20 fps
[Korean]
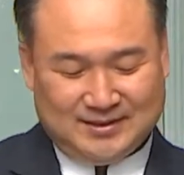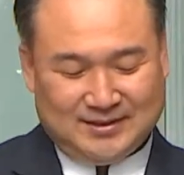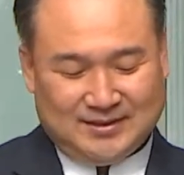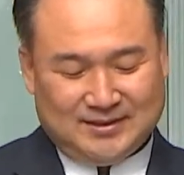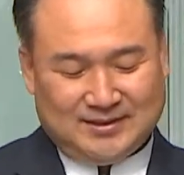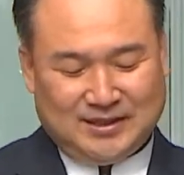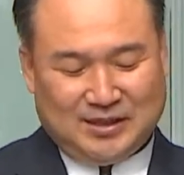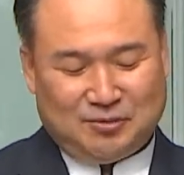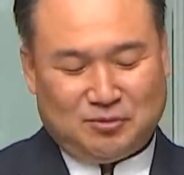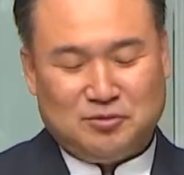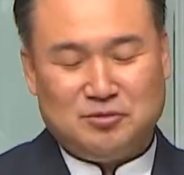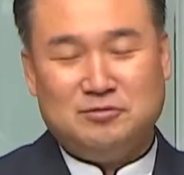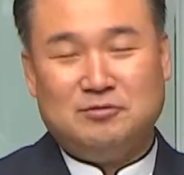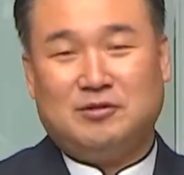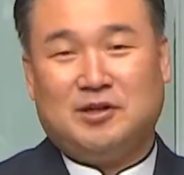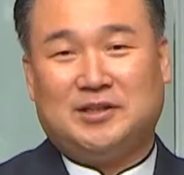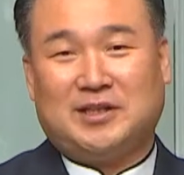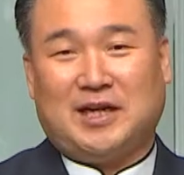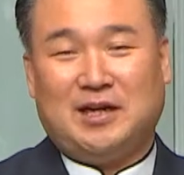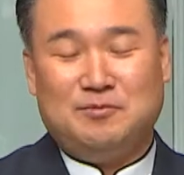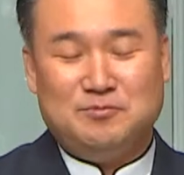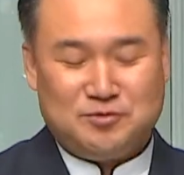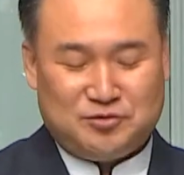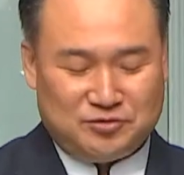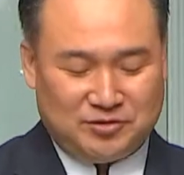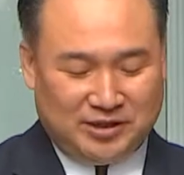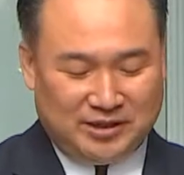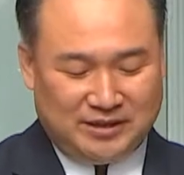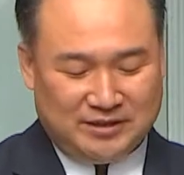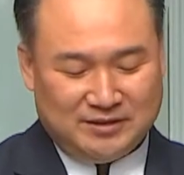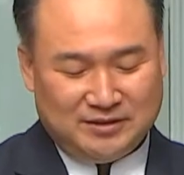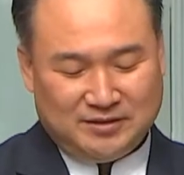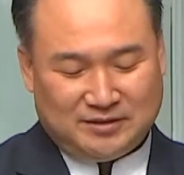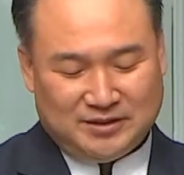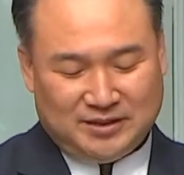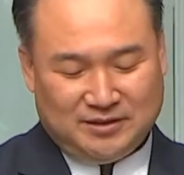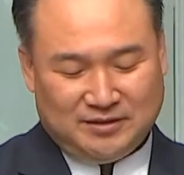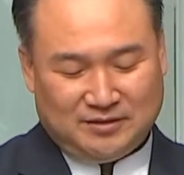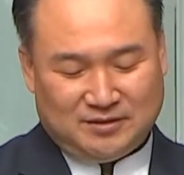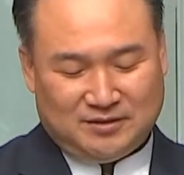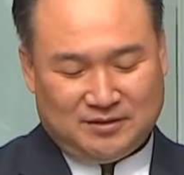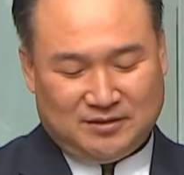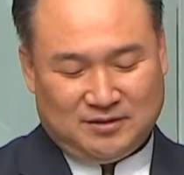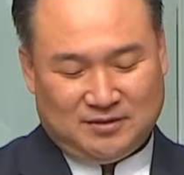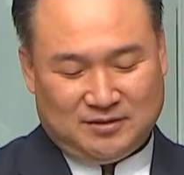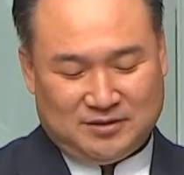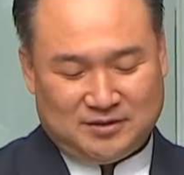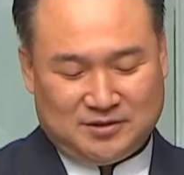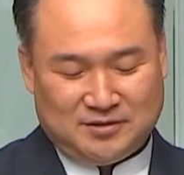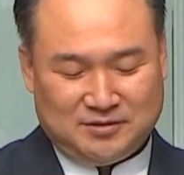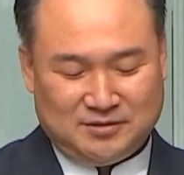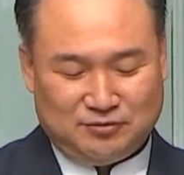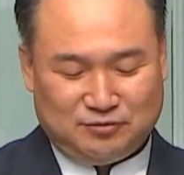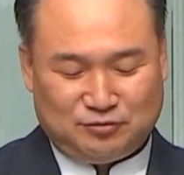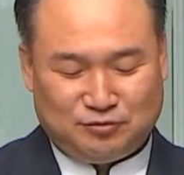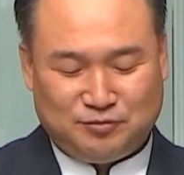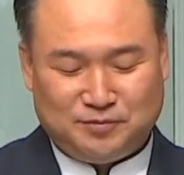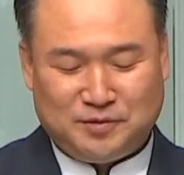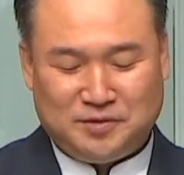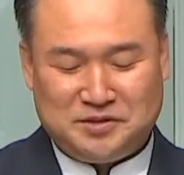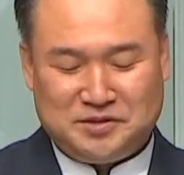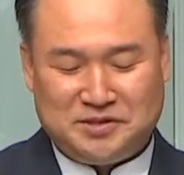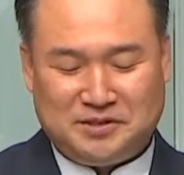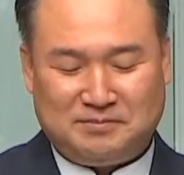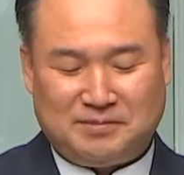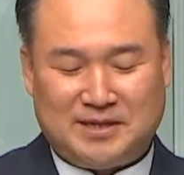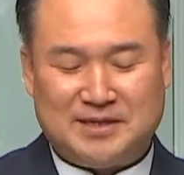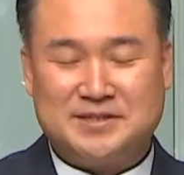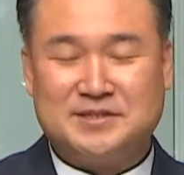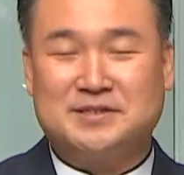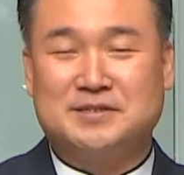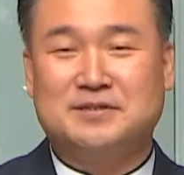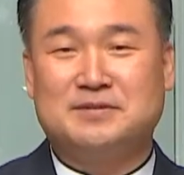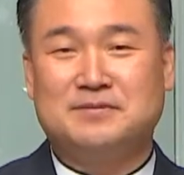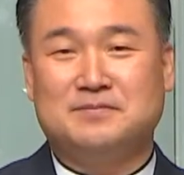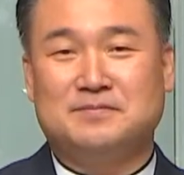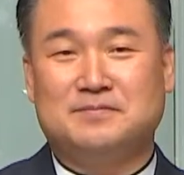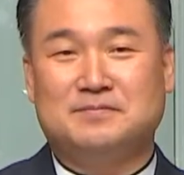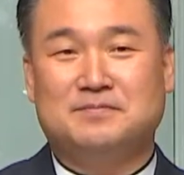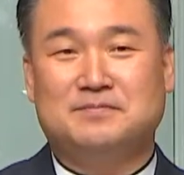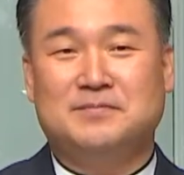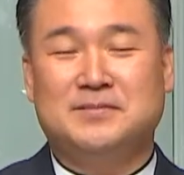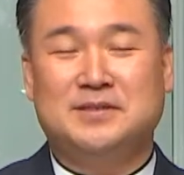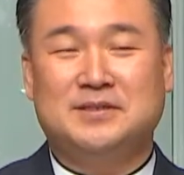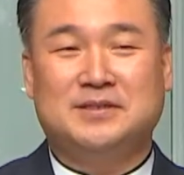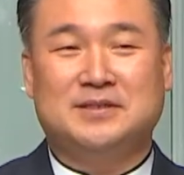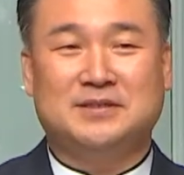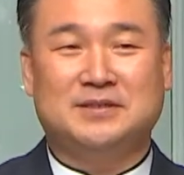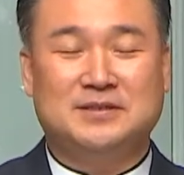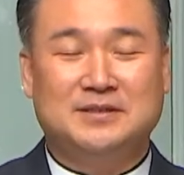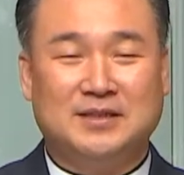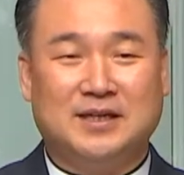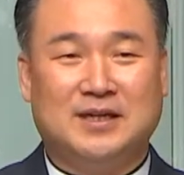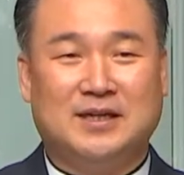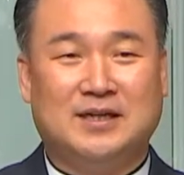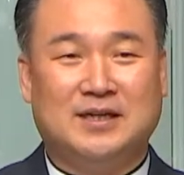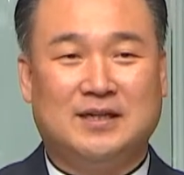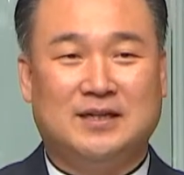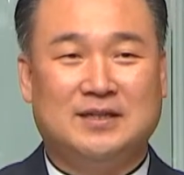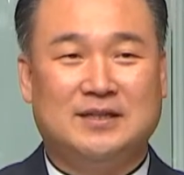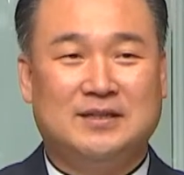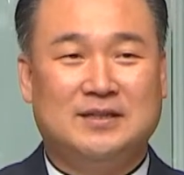자, 오늘과 다음 주에 이어, 저는 두 번째 말씀을 들으라,